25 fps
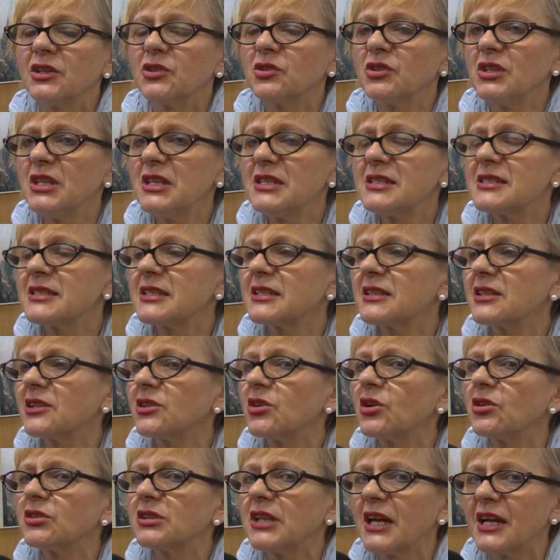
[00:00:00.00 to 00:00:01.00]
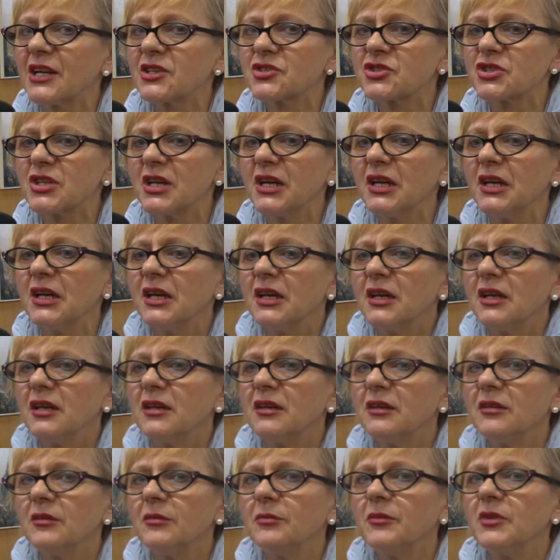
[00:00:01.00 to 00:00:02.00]
to nie jest tylko tak, że
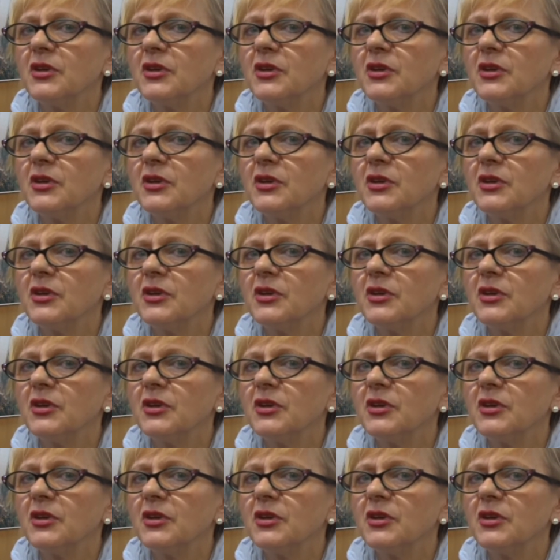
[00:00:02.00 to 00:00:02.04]
y,